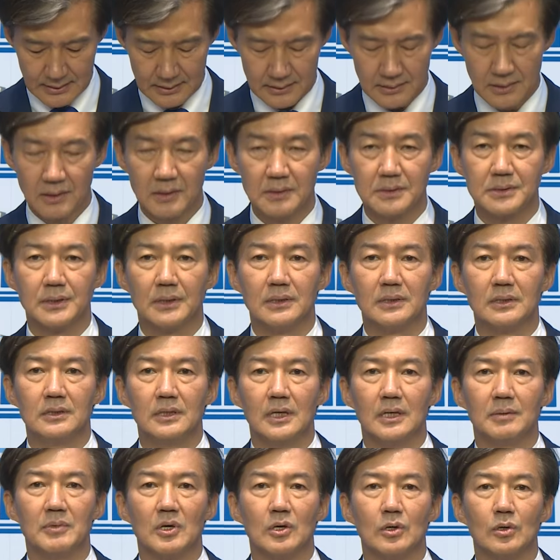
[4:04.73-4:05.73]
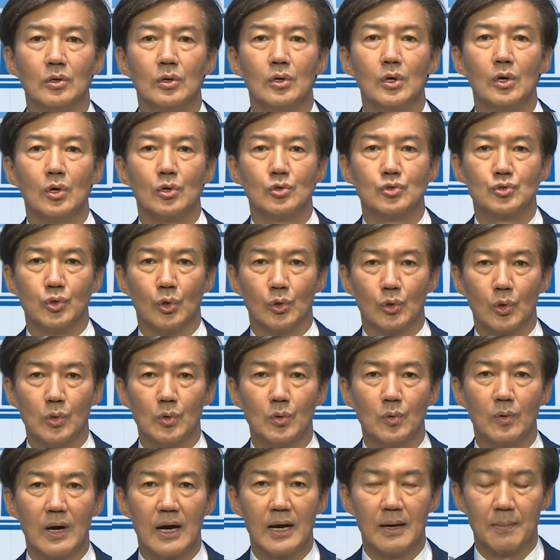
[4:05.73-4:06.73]
걱정을 넘어
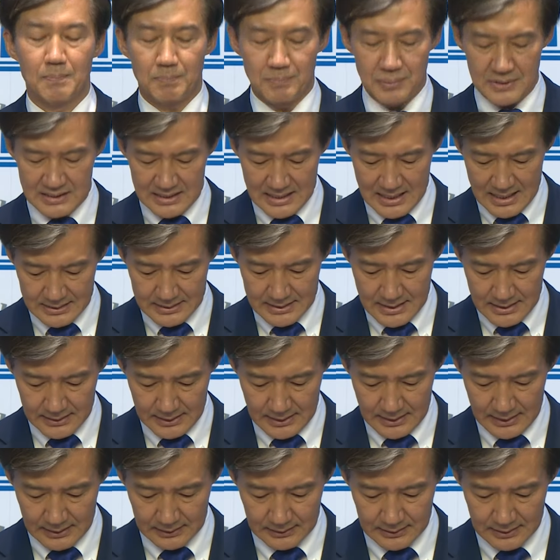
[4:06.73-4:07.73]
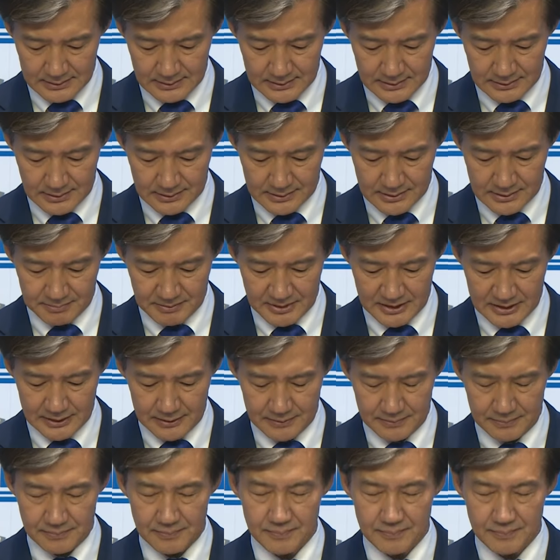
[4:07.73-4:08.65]
조롱과 비아냥이 던져졌습니다.